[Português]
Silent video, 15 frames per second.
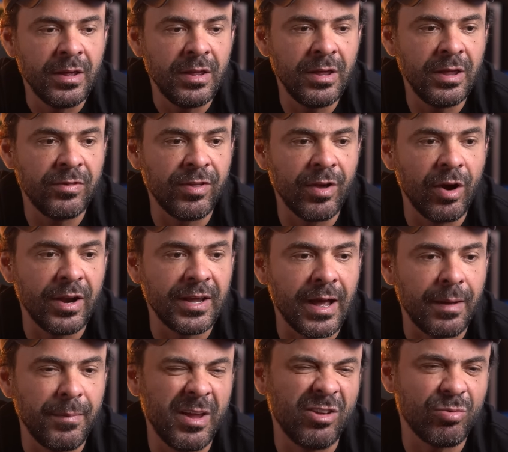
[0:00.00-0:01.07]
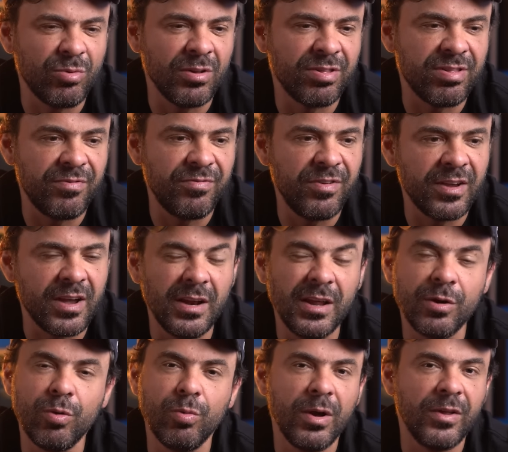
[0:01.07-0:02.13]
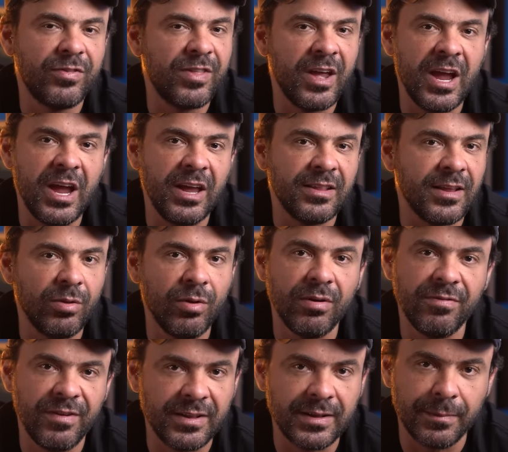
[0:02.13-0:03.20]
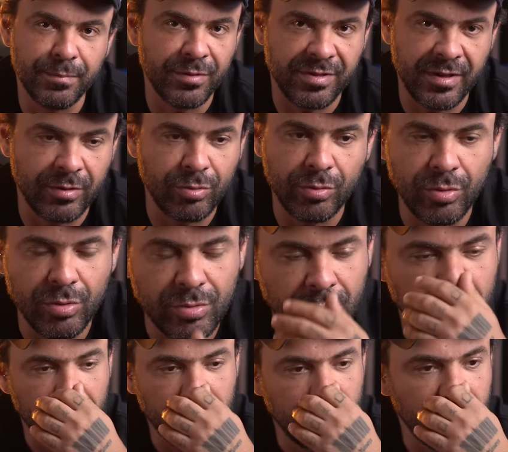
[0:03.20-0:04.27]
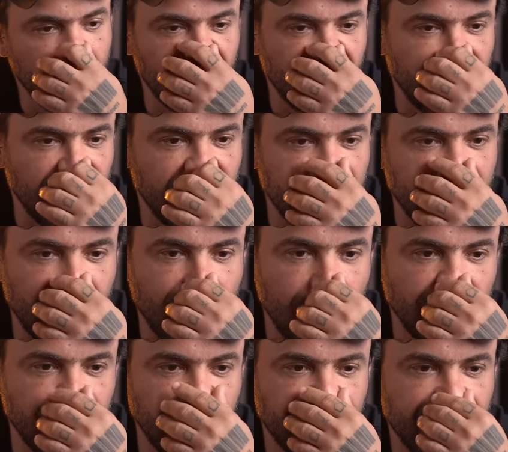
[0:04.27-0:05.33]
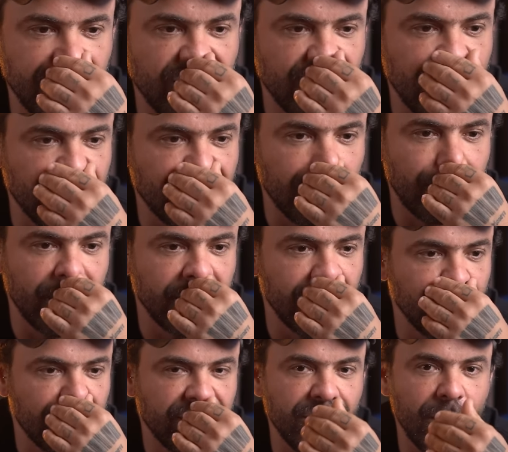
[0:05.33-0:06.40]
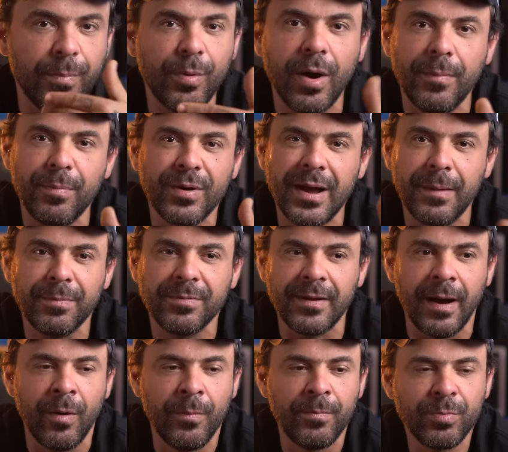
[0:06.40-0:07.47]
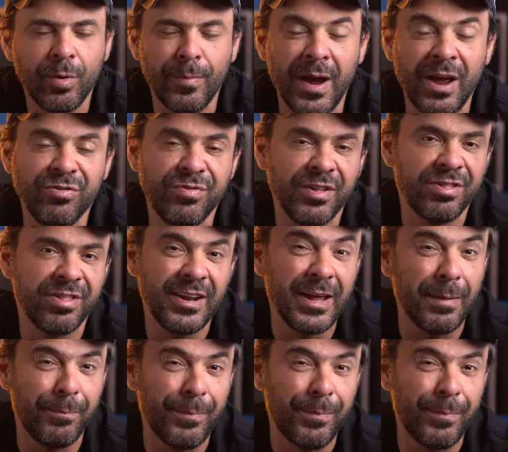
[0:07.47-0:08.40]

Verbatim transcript: e teoricamente quando você fica ali com 80, 90% do lucro, eu diria que é como você estivesse operando com seu próprio capital. O mais difícil ali é